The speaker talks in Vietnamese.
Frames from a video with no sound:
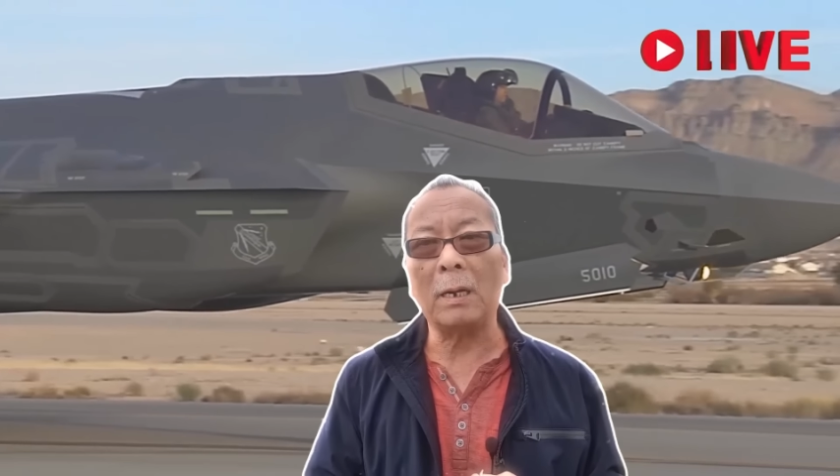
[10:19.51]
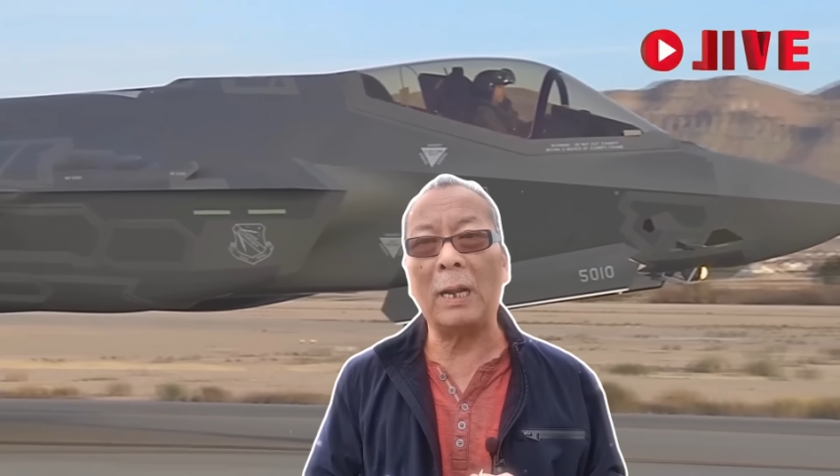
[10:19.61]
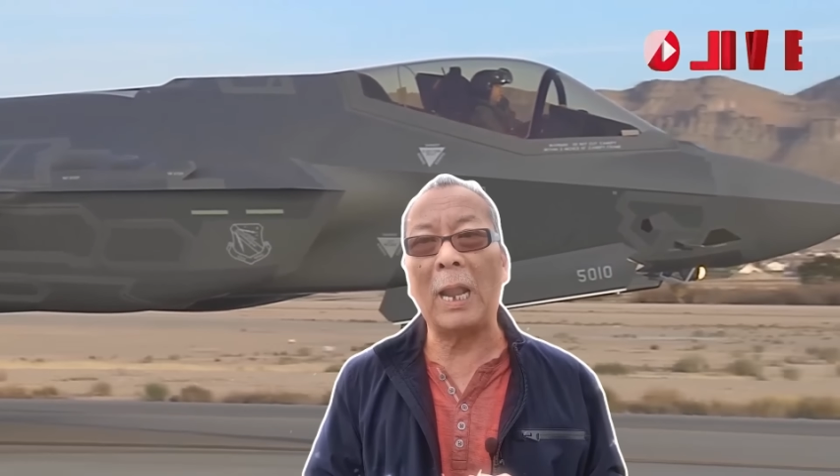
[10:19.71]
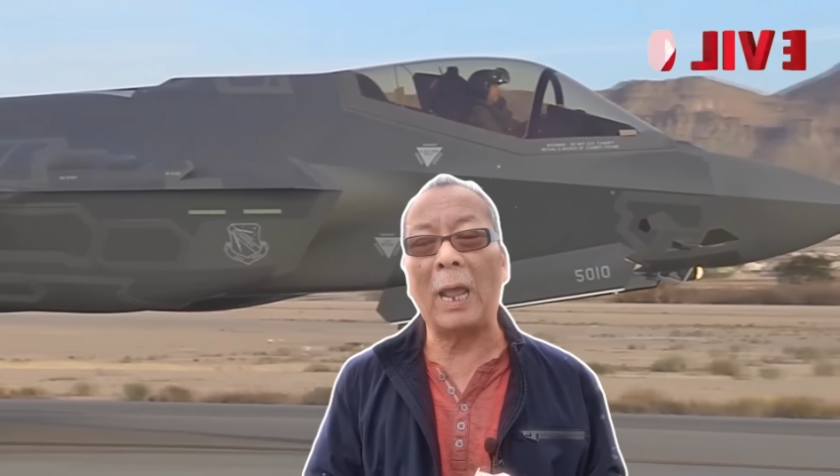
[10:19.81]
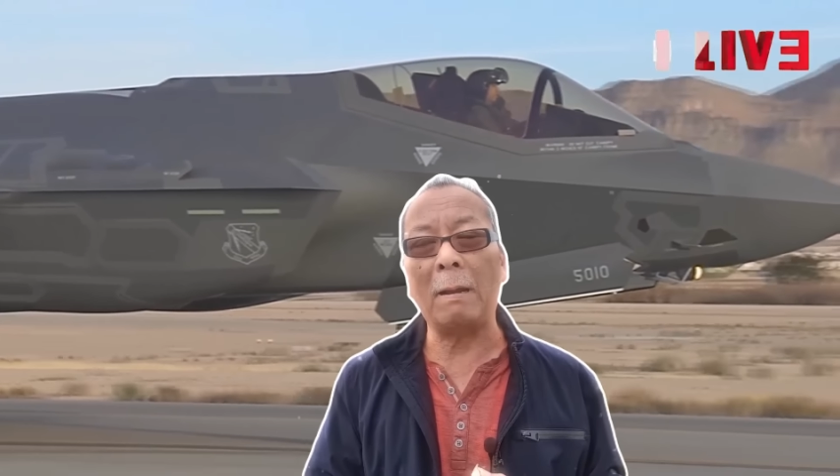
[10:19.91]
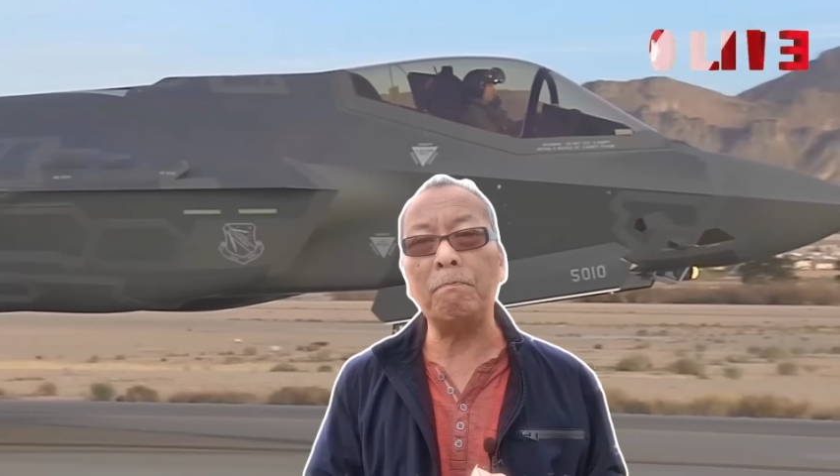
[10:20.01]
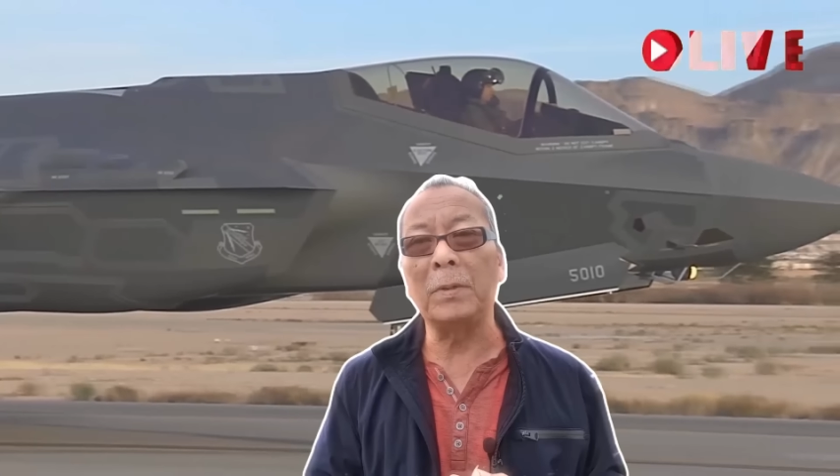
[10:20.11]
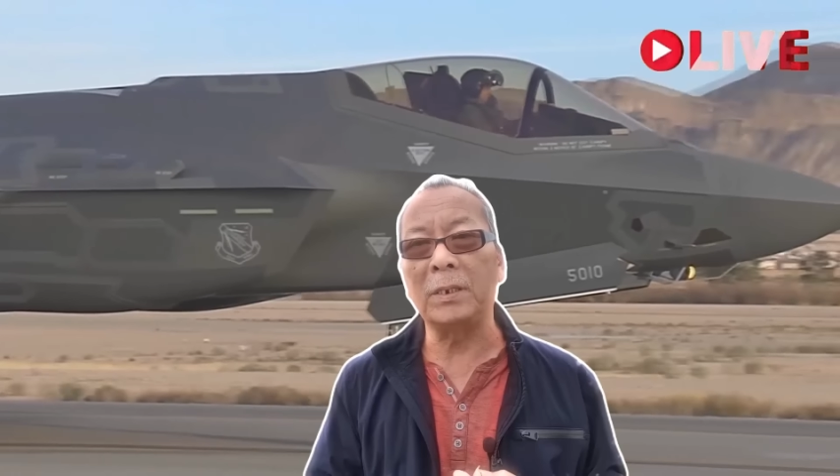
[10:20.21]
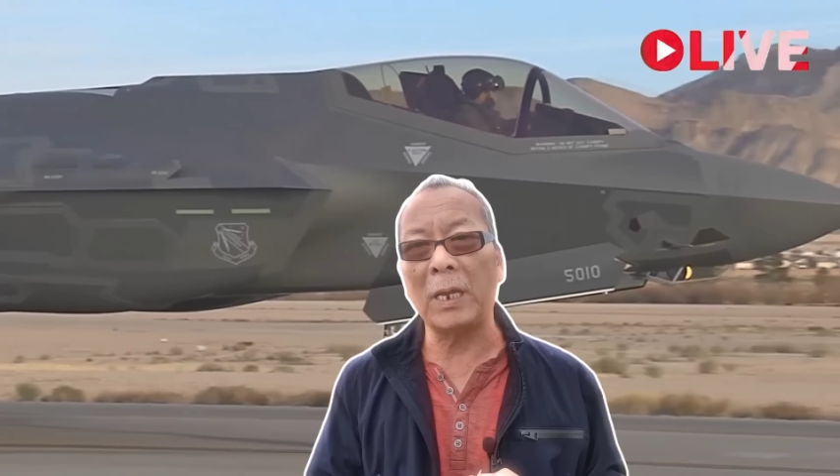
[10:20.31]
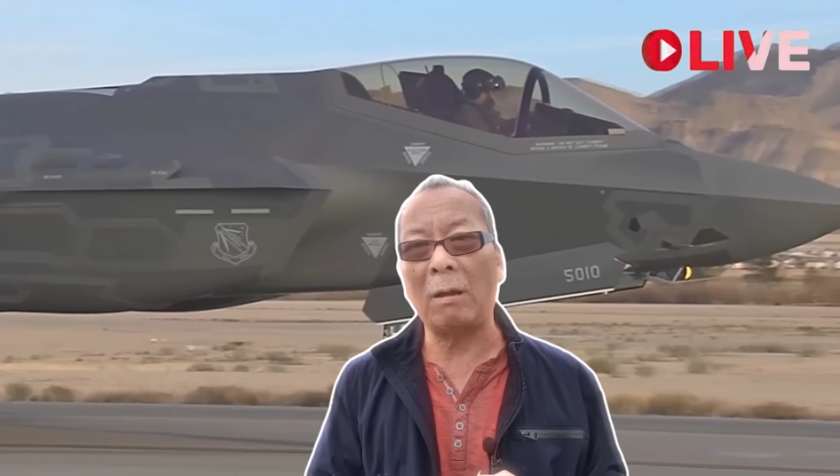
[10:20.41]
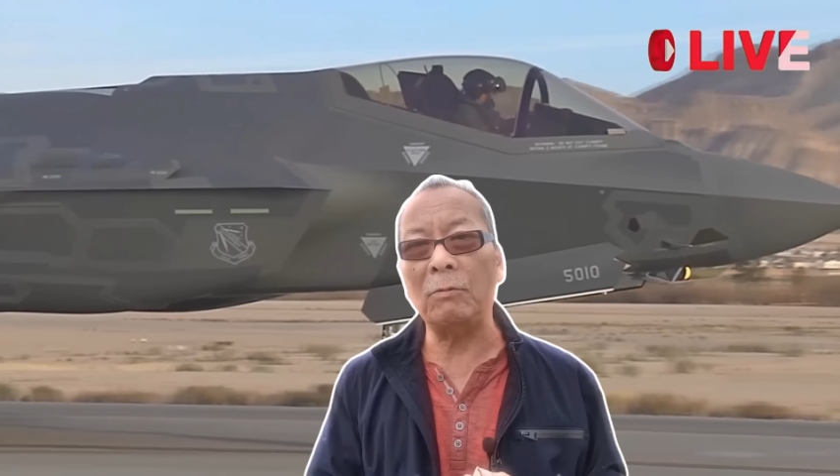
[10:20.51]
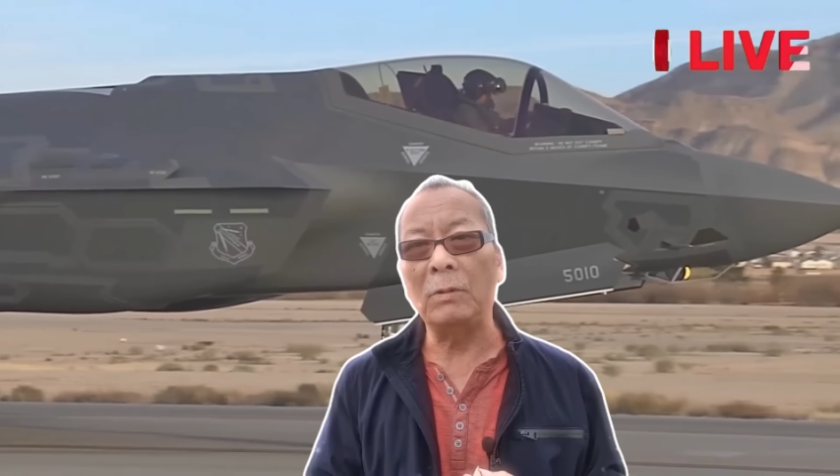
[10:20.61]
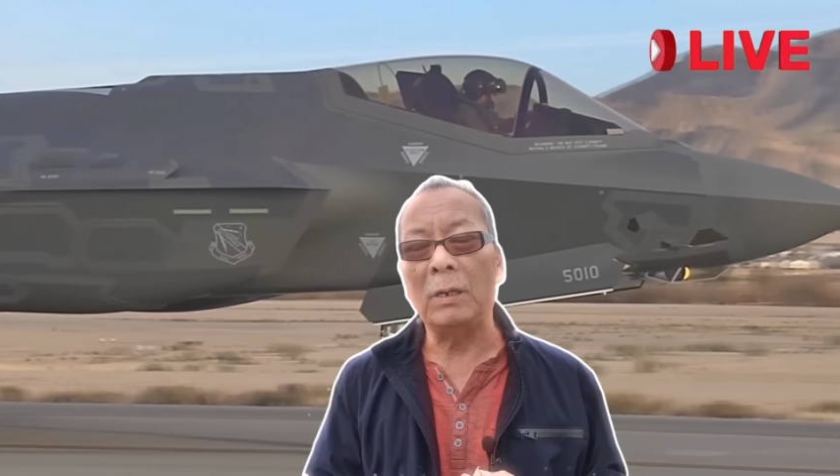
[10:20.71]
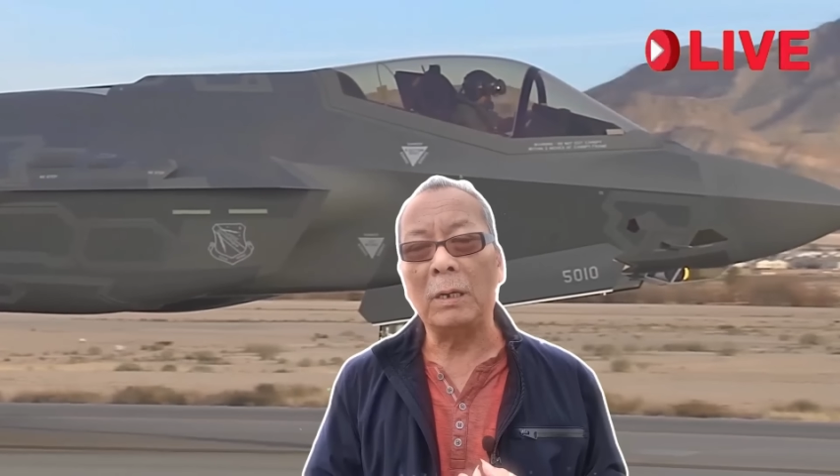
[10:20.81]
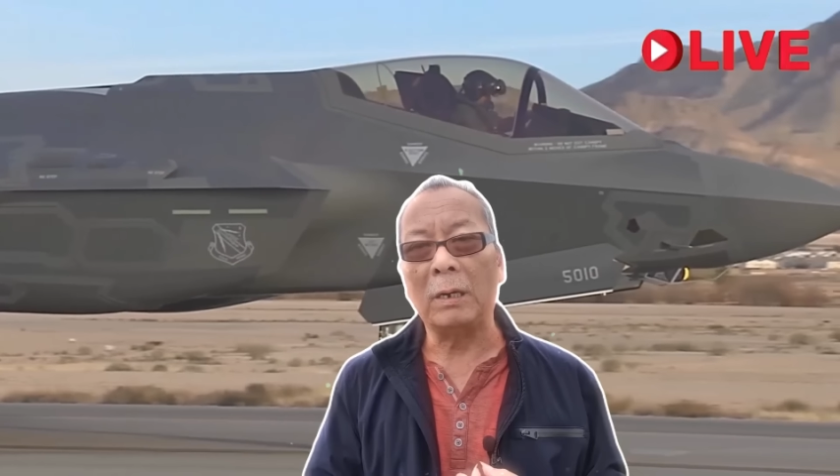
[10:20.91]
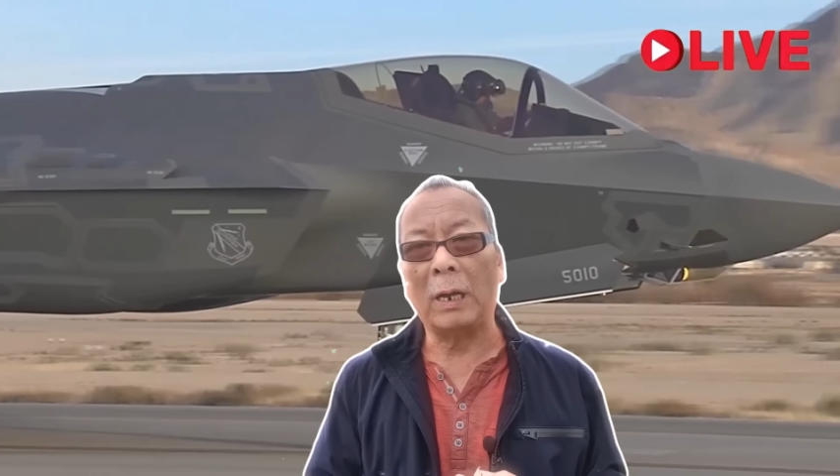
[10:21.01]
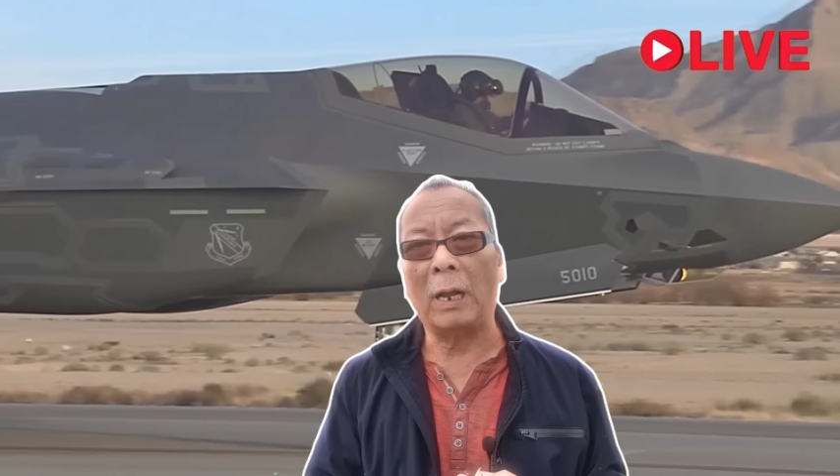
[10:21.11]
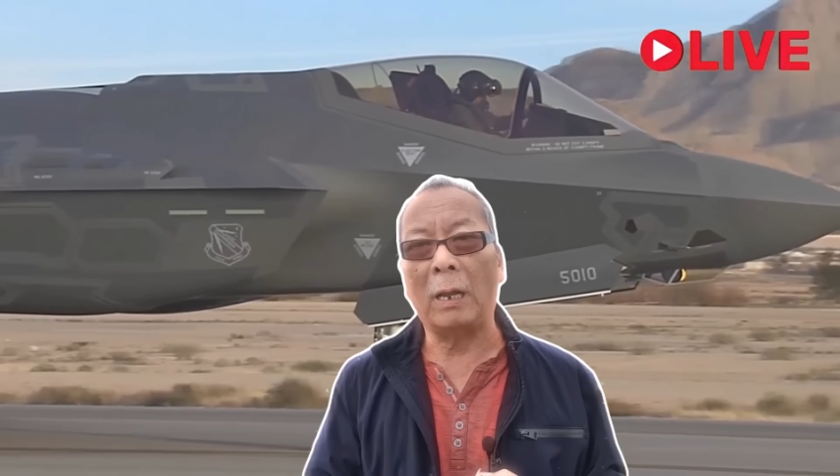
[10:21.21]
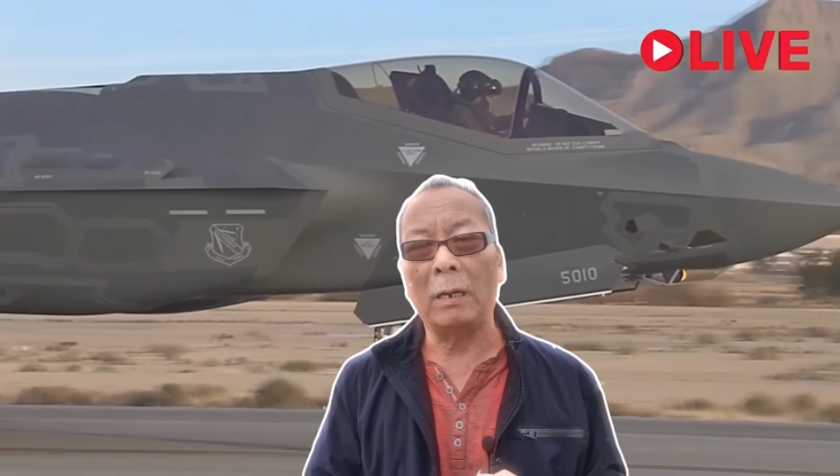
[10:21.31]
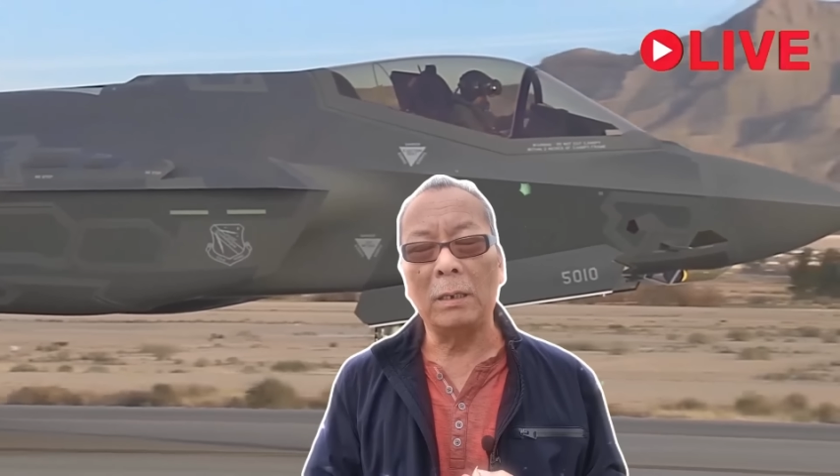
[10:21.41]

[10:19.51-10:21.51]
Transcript: là F-16 à,